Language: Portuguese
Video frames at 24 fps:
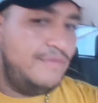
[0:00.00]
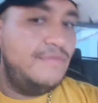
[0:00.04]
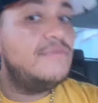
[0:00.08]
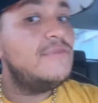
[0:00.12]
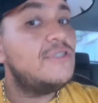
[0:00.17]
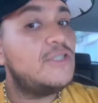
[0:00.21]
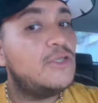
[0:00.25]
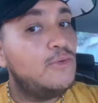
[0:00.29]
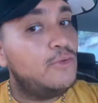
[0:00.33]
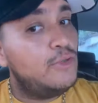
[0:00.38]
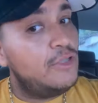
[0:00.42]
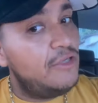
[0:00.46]

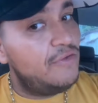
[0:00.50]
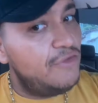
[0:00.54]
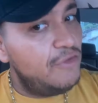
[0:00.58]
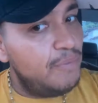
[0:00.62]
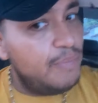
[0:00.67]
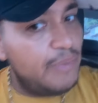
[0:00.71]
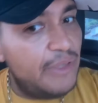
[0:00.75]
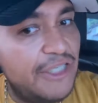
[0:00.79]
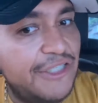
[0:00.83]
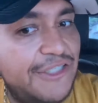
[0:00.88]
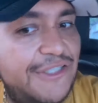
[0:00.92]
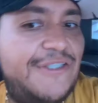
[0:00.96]
Cuida, viu,
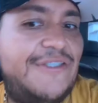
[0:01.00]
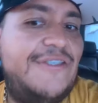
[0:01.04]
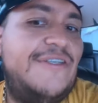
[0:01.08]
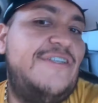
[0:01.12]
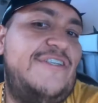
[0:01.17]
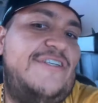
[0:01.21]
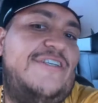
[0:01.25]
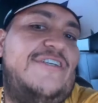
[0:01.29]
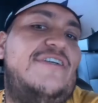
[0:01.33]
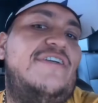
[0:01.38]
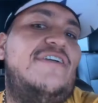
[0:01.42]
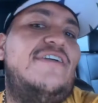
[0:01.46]
peixe?
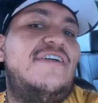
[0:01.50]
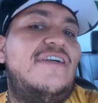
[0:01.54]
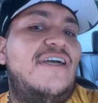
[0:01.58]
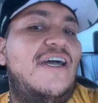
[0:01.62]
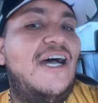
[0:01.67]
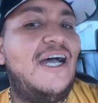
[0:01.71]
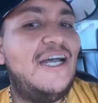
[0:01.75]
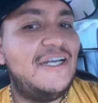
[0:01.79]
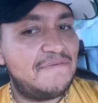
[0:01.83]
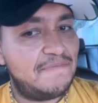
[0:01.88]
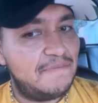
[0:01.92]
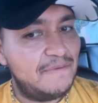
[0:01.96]
A
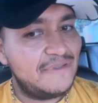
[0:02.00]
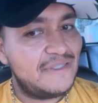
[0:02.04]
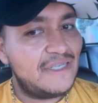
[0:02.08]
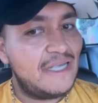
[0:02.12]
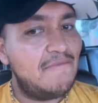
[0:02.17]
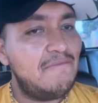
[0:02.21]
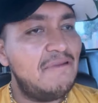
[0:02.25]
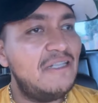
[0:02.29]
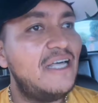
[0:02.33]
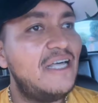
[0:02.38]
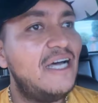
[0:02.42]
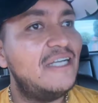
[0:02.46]

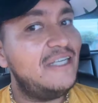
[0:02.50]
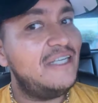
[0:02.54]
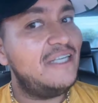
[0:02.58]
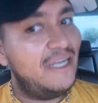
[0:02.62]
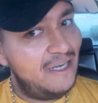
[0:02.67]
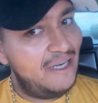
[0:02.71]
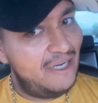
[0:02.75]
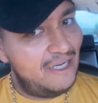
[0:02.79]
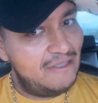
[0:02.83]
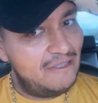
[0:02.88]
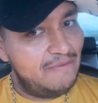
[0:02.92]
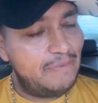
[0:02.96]
responsabilidade é
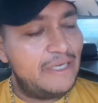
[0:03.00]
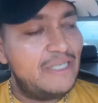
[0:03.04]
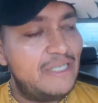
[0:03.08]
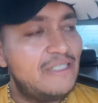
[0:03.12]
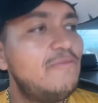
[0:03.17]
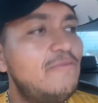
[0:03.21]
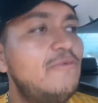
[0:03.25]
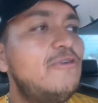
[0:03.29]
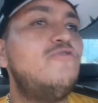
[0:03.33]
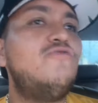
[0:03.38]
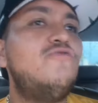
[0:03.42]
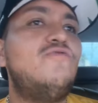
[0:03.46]
grande pra
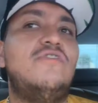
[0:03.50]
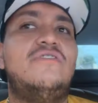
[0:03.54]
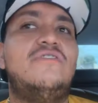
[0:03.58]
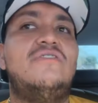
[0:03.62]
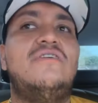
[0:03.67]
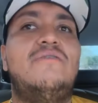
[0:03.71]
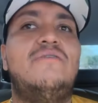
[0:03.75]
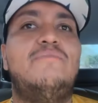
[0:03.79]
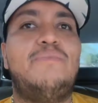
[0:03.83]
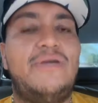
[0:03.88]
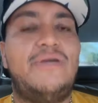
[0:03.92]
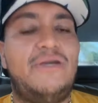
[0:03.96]
cima de
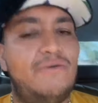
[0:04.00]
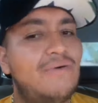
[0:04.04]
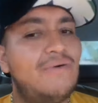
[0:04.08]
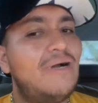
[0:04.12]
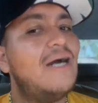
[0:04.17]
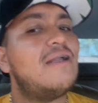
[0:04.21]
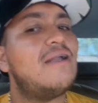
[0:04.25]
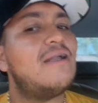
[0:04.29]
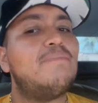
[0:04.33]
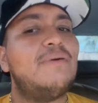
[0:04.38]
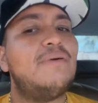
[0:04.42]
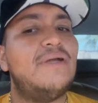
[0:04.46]
você, porque o
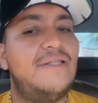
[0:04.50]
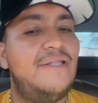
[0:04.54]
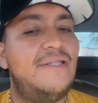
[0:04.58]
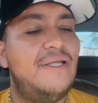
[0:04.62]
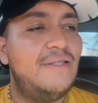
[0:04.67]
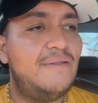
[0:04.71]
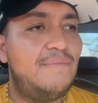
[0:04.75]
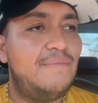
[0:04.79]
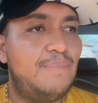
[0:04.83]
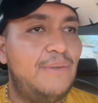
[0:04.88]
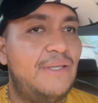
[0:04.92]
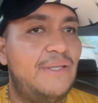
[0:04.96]
cara perder,
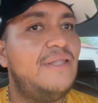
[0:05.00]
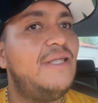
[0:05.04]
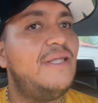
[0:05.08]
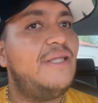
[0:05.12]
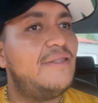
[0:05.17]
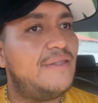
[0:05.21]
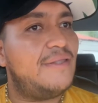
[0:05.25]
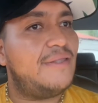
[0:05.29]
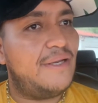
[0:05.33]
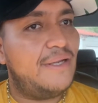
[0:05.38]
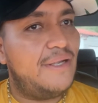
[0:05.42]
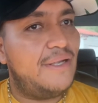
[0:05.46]
perder
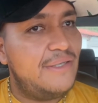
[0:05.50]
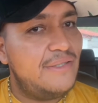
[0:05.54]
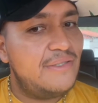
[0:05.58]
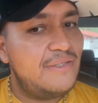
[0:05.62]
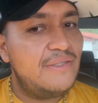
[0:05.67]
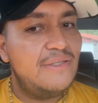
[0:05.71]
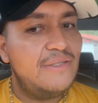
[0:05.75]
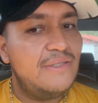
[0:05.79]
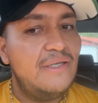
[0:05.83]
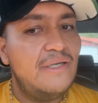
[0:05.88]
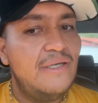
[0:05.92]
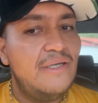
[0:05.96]

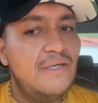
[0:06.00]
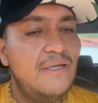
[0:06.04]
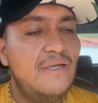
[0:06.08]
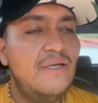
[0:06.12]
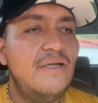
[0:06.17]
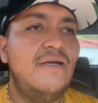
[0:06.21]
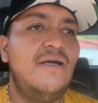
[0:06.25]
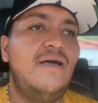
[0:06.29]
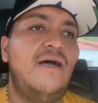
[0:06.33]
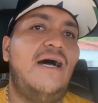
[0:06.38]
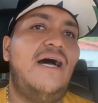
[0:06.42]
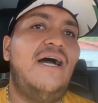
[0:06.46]
três,
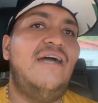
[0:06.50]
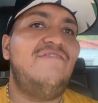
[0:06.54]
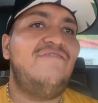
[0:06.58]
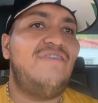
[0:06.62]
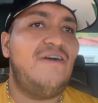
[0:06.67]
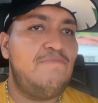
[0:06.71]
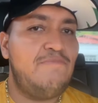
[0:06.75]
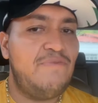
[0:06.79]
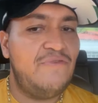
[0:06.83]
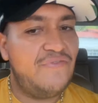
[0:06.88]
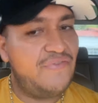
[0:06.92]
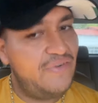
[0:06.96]
aí vai
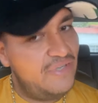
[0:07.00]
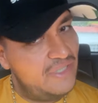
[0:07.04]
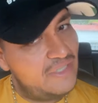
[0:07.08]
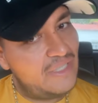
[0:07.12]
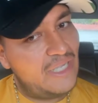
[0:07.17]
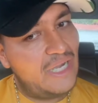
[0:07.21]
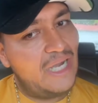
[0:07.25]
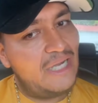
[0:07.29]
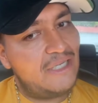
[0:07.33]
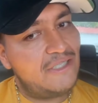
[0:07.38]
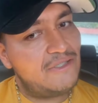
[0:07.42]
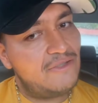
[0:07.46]
pro
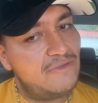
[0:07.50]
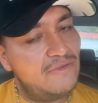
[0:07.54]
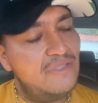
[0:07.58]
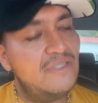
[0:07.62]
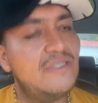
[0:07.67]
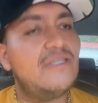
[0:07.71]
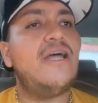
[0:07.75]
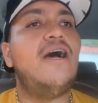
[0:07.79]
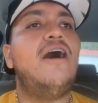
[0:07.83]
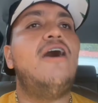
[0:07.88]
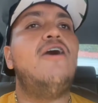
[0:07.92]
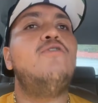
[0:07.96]
Fantástico.
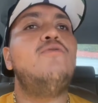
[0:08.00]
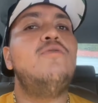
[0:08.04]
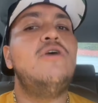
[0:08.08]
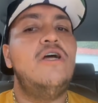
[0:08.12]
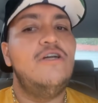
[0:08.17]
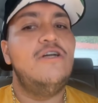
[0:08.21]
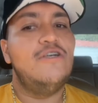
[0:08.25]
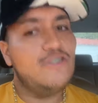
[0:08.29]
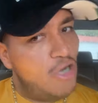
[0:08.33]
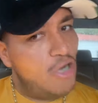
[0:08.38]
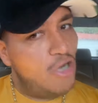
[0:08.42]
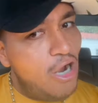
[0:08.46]
Então,
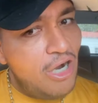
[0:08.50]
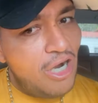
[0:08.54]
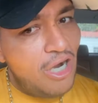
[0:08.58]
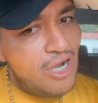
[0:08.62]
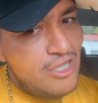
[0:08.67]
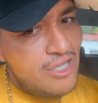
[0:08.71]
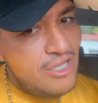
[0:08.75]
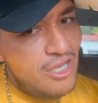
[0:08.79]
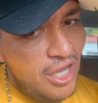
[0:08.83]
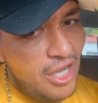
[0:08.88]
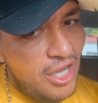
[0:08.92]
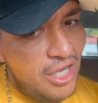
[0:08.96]
se
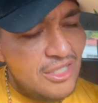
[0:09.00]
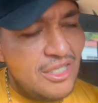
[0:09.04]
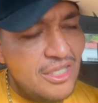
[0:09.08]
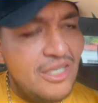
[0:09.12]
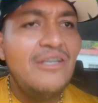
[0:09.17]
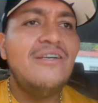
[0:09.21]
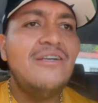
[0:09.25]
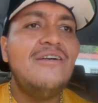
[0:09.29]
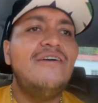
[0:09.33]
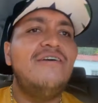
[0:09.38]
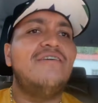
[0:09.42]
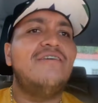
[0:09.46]
organize,
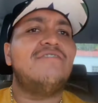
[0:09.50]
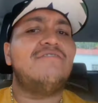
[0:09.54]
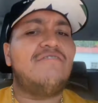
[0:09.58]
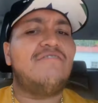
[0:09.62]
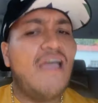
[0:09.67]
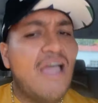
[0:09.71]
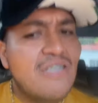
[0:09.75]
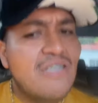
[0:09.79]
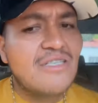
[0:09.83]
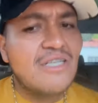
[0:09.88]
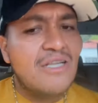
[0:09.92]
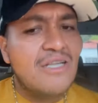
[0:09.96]

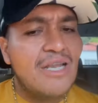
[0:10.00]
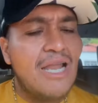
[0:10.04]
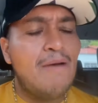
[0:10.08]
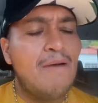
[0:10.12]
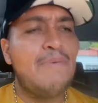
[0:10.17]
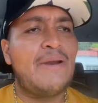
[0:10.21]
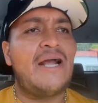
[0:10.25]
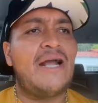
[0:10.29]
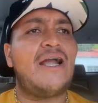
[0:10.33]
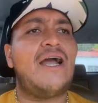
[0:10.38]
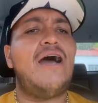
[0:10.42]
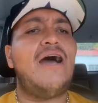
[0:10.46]
desça de lá
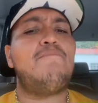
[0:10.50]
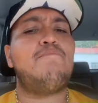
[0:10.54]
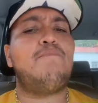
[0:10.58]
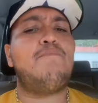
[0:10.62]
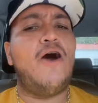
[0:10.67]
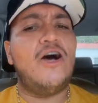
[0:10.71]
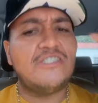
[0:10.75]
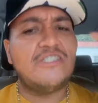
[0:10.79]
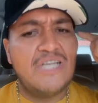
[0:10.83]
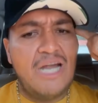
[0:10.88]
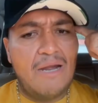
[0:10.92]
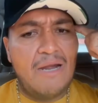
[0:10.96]
pra cá,
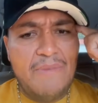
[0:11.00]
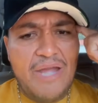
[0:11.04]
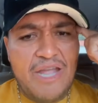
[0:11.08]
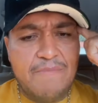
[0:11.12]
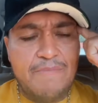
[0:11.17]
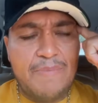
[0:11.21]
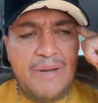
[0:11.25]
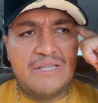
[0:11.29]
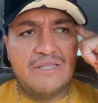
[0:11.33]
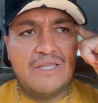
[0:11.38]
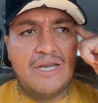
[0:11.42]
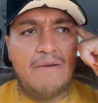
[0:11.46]
bote a mente
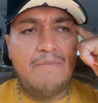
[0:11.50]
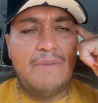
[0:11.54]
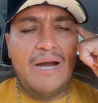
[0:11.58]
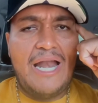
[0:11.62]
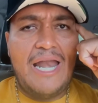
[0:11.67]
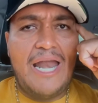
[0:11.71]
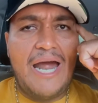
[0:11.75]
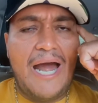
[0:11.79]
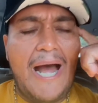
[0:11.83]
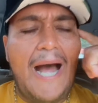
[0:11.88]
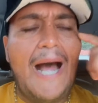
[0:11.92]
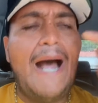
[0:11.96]
pra
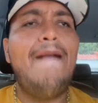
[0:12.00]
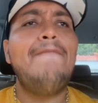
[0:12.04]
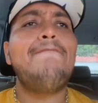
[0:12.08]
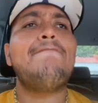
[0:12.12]
trabalhar,